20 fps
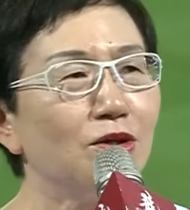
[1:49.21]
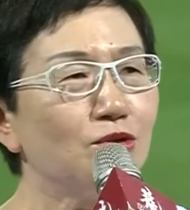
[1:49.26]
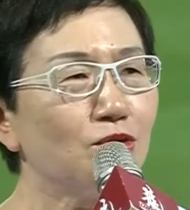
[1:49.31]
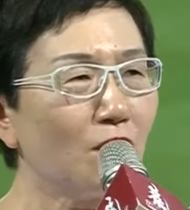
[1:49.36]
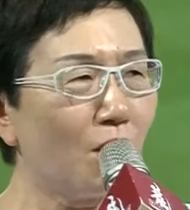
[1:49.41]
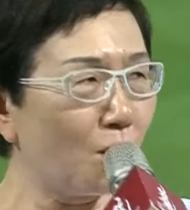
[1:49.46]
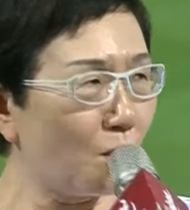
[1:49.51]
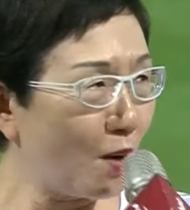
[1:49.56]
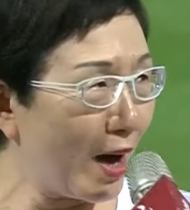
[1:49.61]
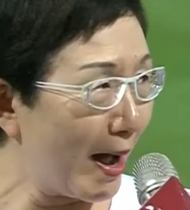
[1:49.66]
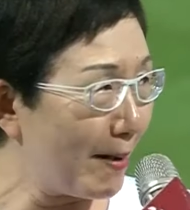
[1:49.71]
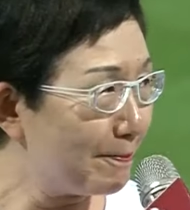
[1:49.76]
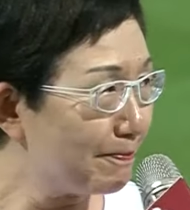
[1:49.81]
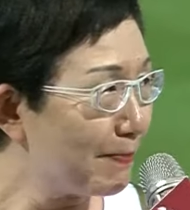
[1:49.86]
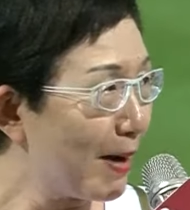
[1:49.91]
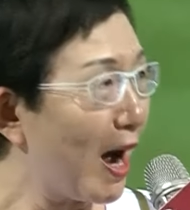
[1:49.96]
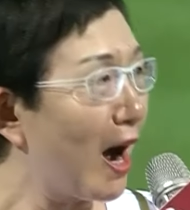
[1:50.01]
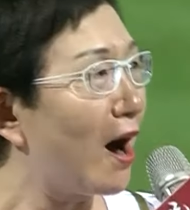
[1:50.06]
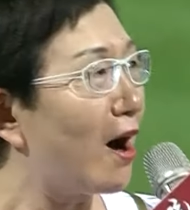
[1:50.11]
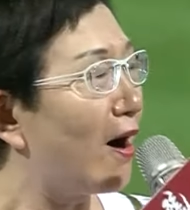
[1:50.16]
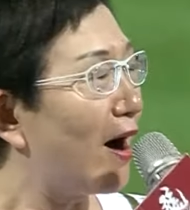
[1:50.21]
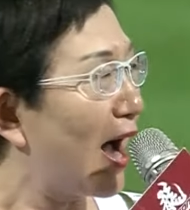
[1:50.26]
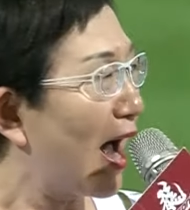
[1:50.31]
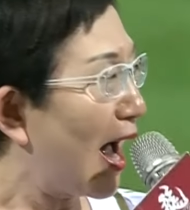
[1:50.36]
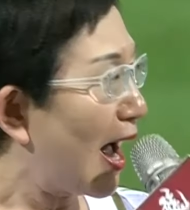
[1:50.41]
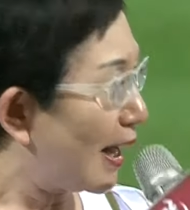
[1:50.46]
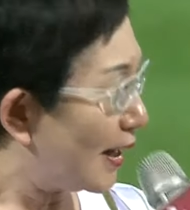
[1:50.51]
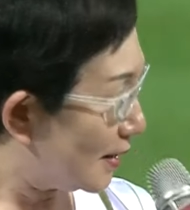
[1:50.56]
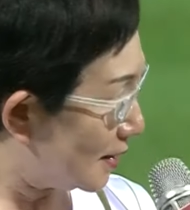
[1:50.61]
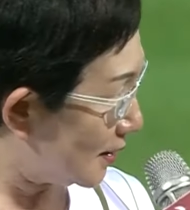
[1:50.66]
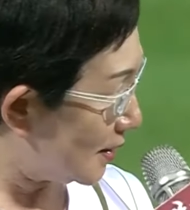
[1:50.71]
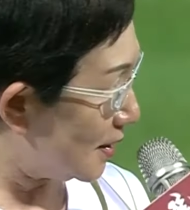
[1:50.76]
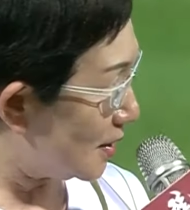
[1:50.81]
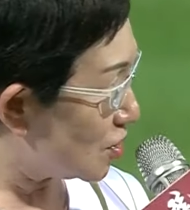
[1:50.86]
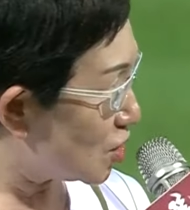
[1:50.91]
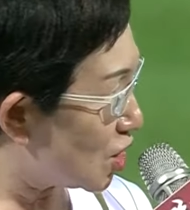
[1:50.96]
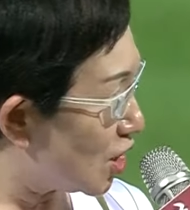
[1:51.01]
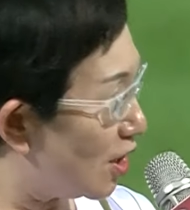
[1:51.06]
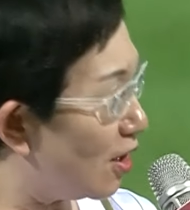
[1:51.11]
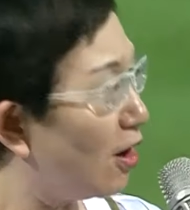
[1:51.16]
做环保，爱
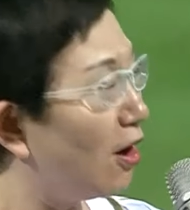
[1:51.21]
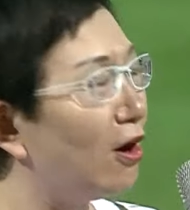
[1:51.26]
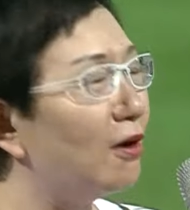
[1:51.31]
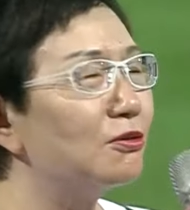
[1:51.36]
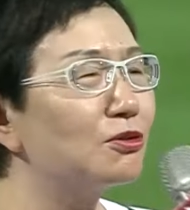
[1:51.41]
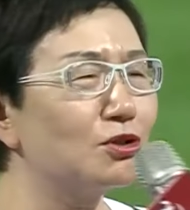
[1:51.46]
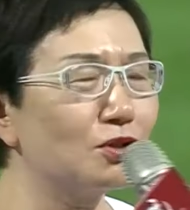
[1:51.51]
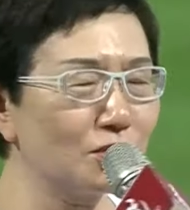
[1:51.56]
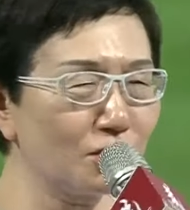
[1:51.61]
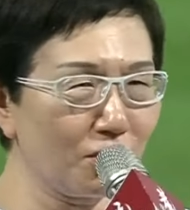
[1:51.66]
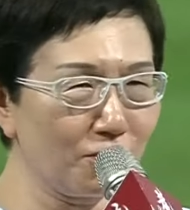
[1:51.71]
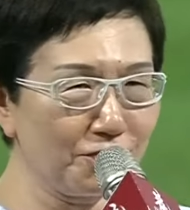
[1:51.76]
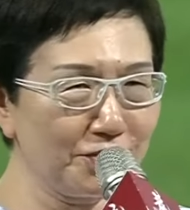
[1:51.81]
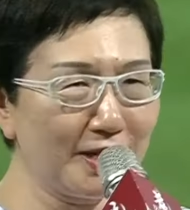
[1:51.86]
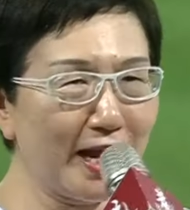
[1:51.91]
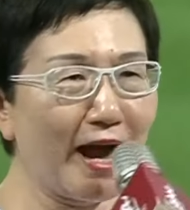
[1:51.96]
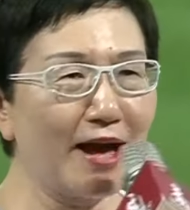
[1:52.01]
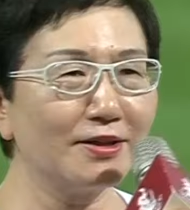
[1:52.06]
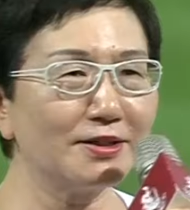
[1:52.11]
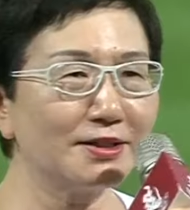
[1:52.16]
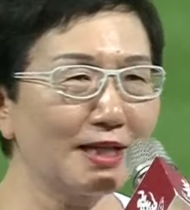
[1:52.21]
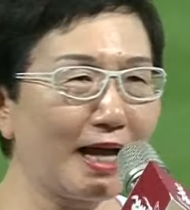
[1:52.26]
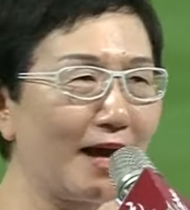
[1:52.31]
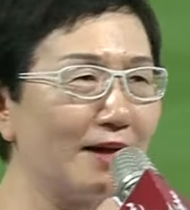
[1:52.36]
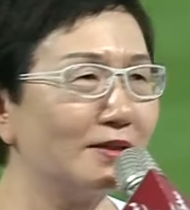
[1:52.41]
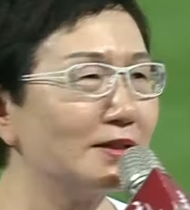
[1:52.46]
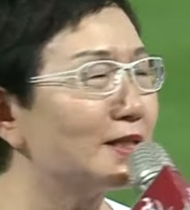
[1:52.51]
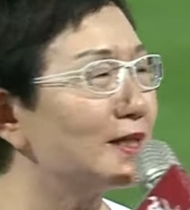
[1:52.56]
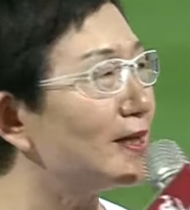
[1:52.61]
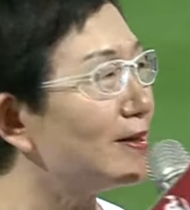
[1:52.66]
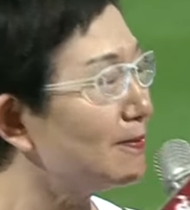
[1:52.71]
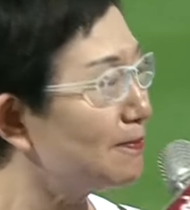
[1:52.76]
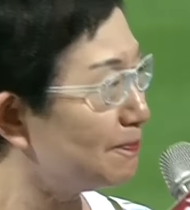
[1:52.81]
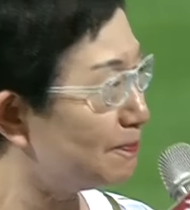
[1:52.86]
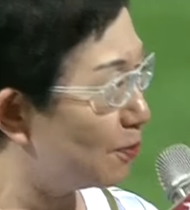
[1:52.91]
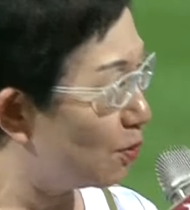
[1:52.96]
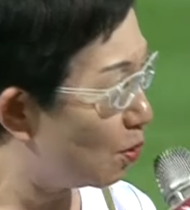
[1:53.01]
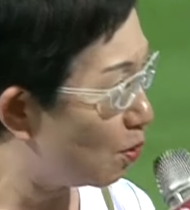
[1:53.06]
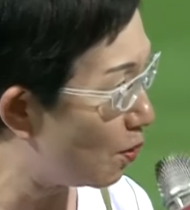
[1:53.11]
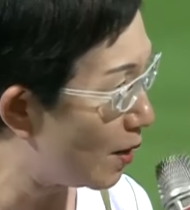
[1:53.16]
地球，中奖奖金
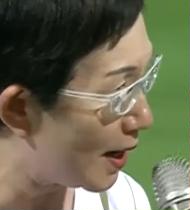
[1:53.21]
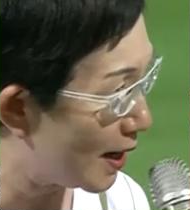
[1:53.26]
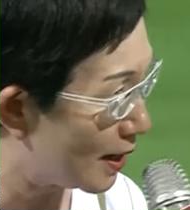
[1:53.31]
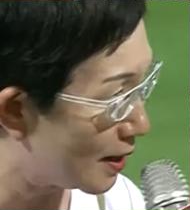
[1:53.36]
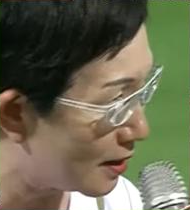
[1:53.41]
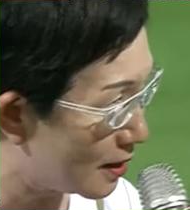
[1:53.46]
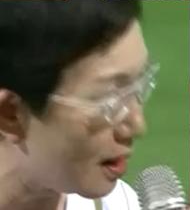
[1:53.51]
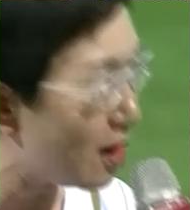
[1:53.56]
不会